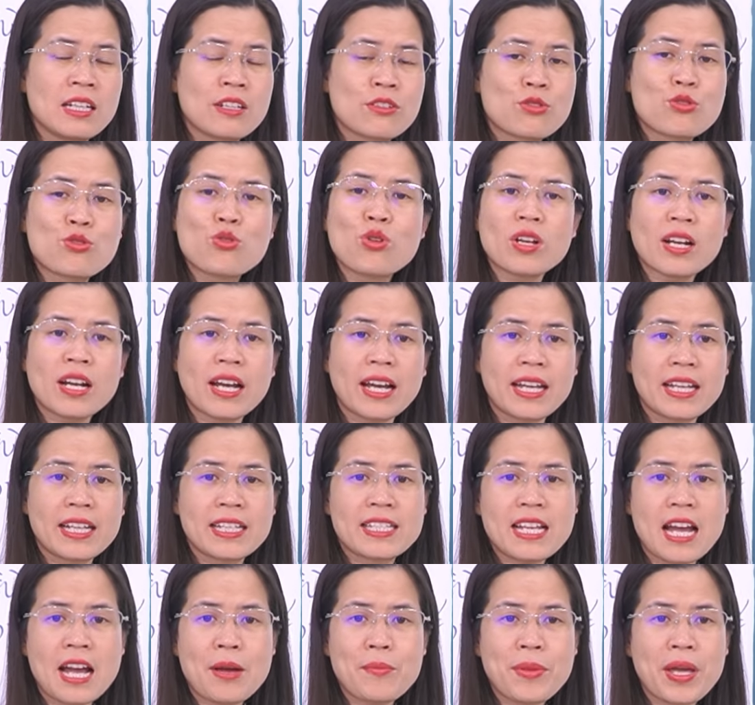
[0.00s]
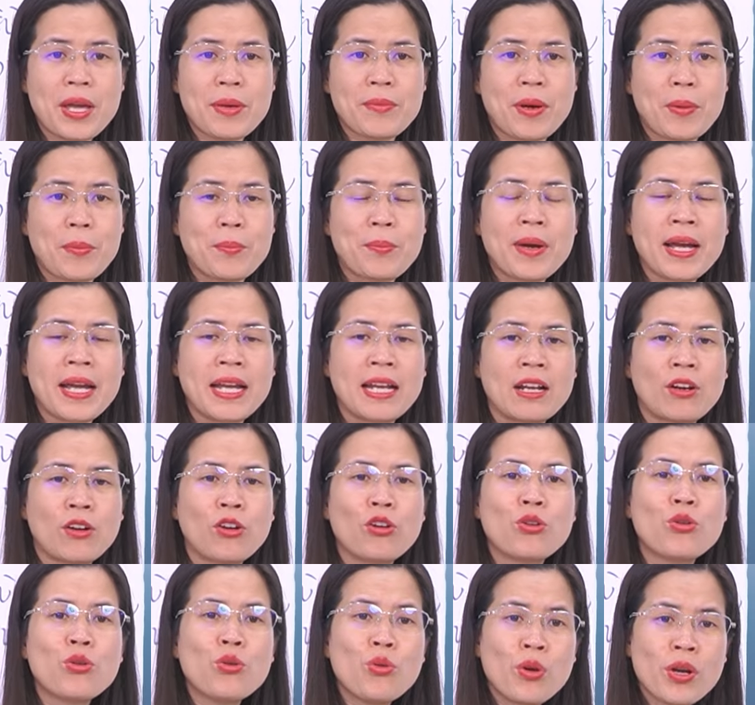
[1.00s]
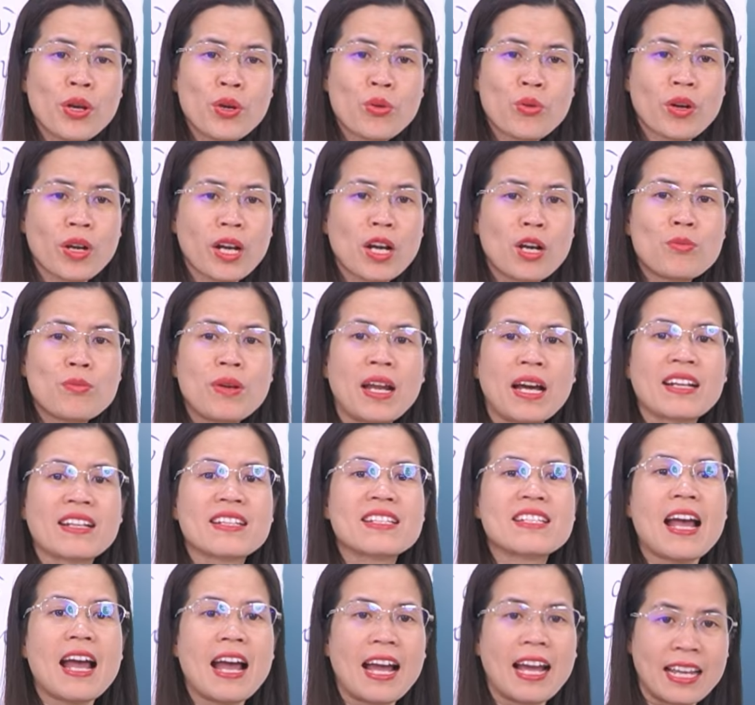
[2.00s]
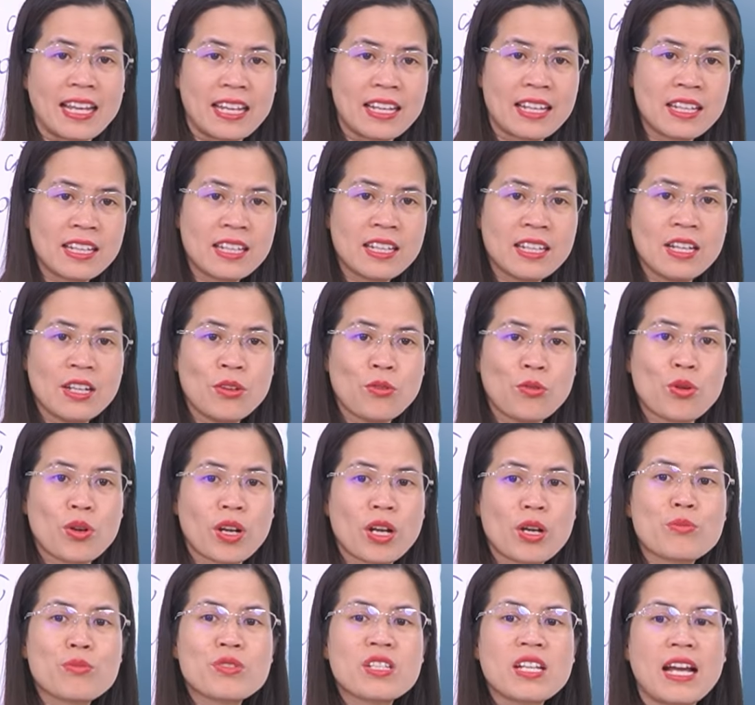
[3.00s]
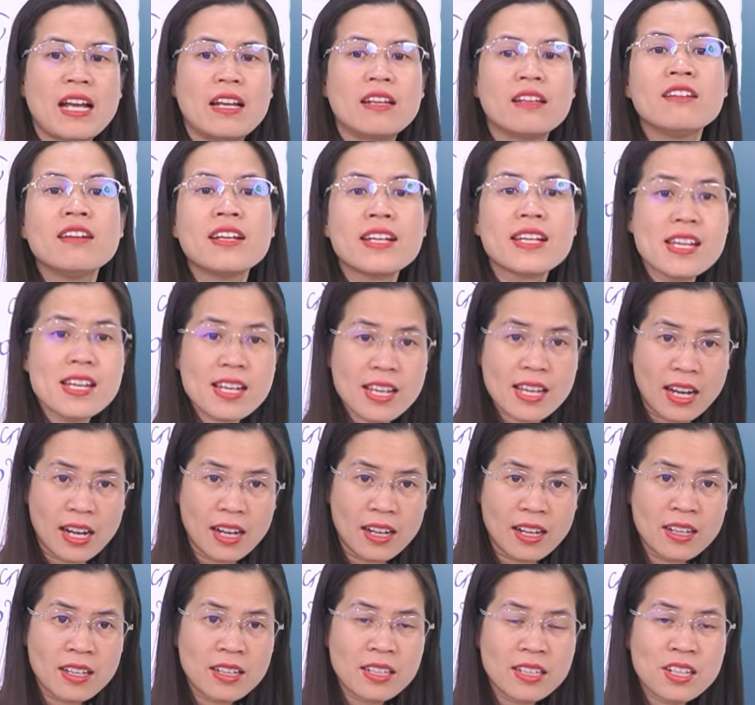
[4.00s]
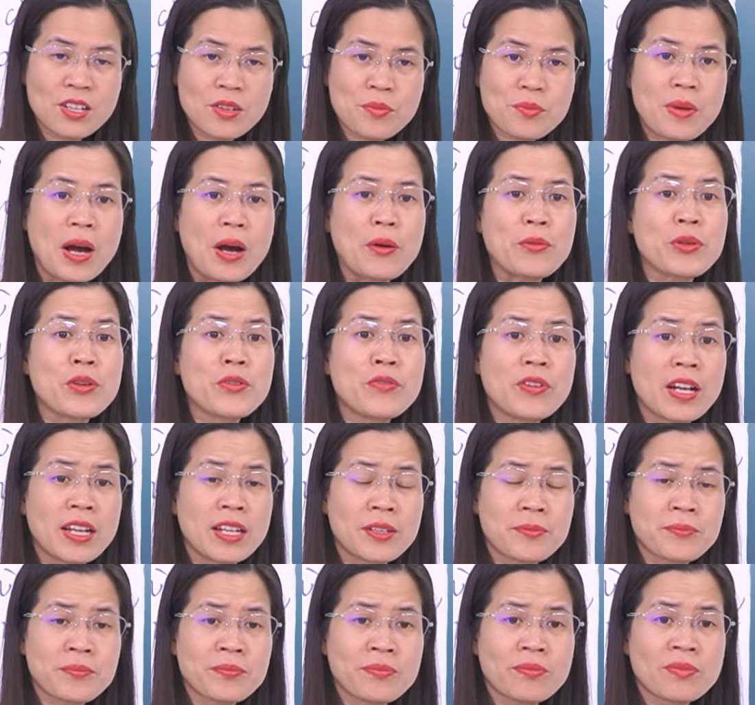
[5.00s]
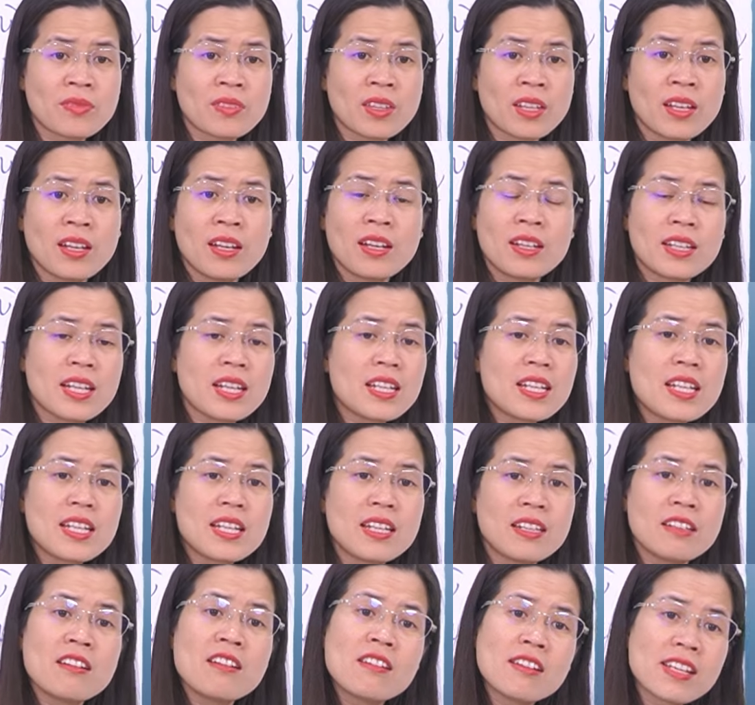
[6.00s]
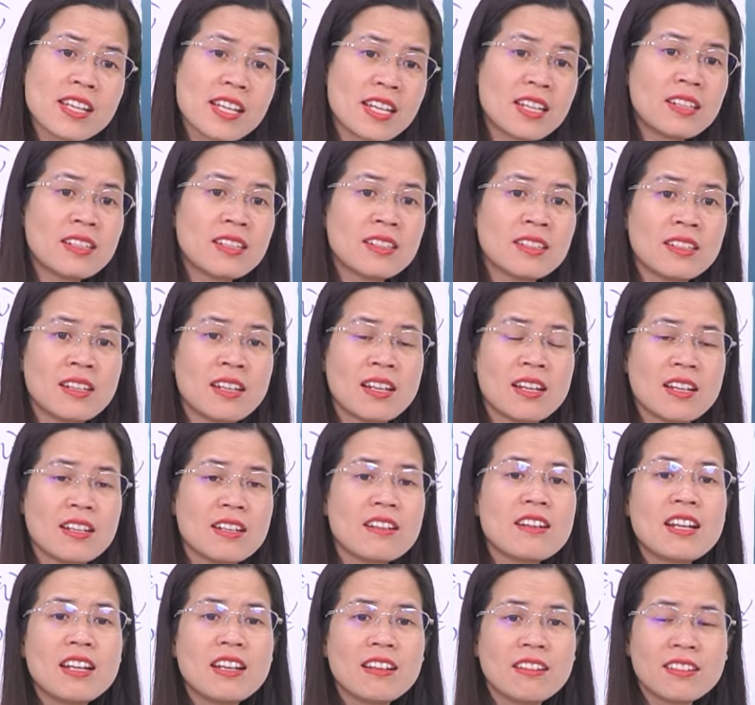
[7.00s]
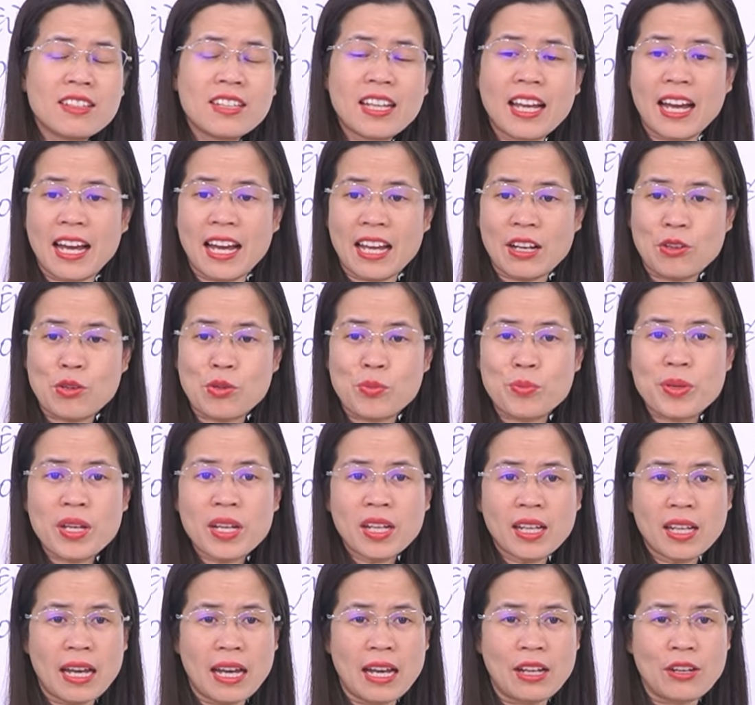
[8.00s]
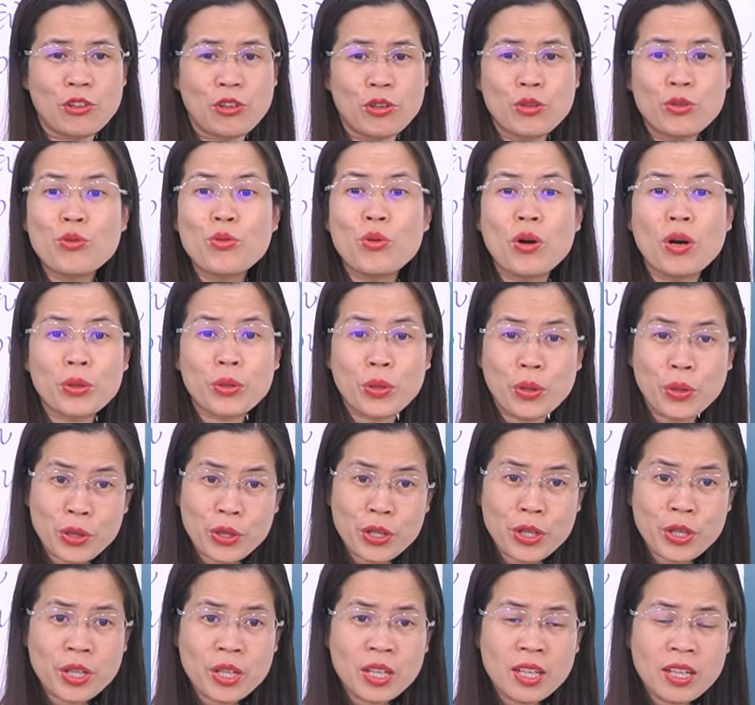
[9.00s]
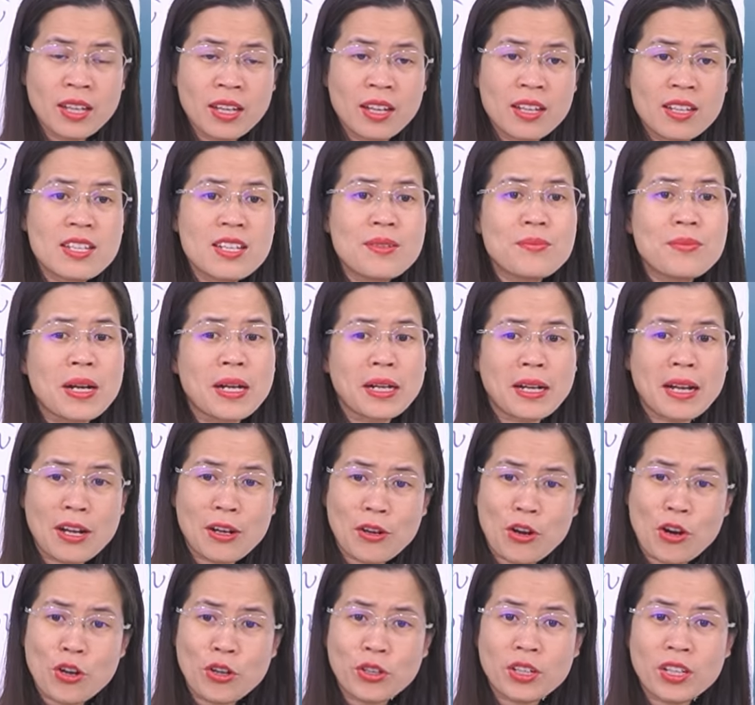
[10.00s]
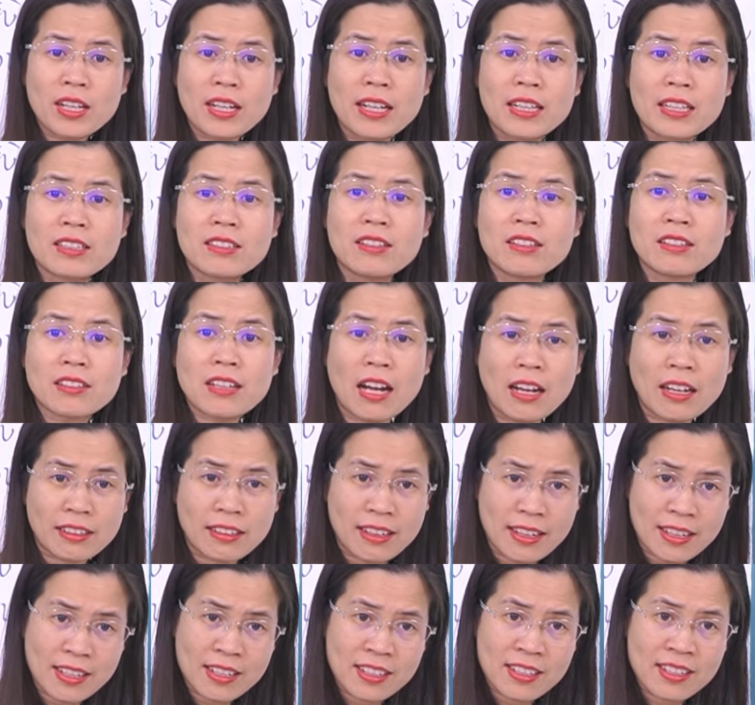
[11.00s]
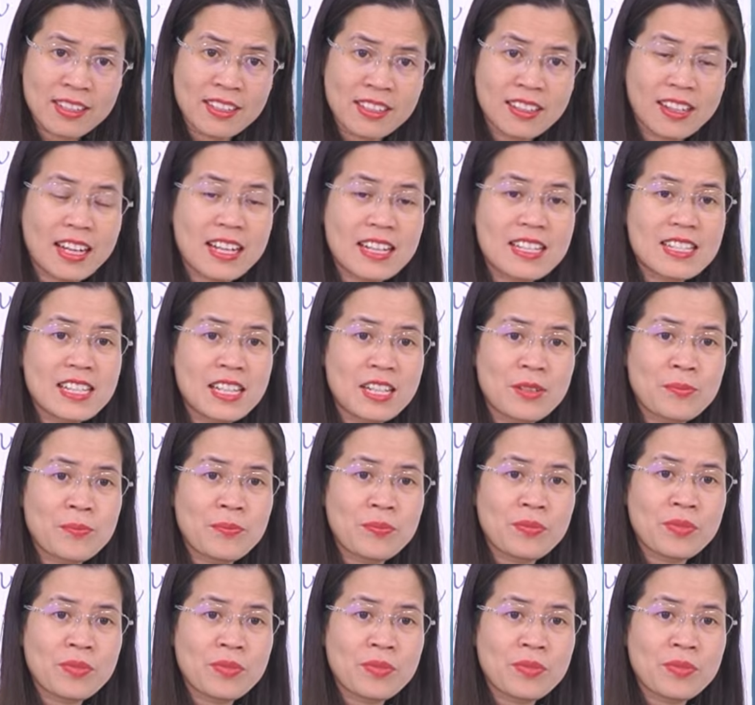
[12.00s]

suốt ngày cha mẹ bảo mày là con nuôi của cái ông làng trải, của cái ông trải lưới kia kìa bảo như vậy thế thì đương nhiên người lớn thì ai cũng biết là nói đùa thôi nhưng mà các con ấy lại tưởng thật đấy các anh chị